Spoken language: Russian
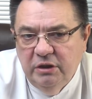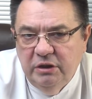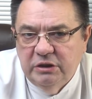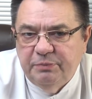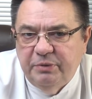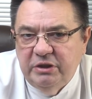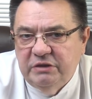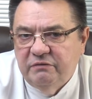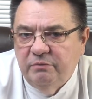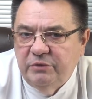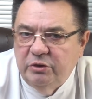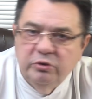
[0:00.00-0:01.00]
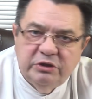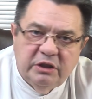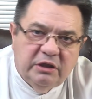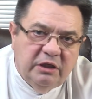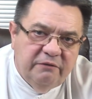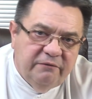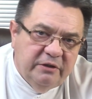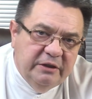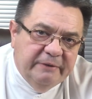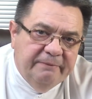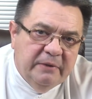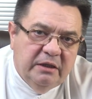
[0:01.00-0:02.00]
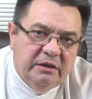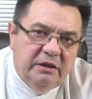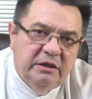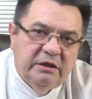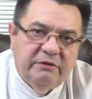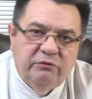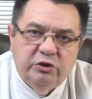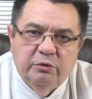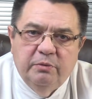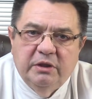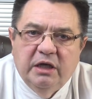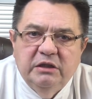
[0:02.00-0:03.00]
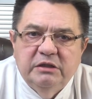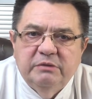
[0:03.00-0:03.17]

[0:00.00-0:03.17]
эспрессо вам дадут стакан воды, да, для того, чтобы как-то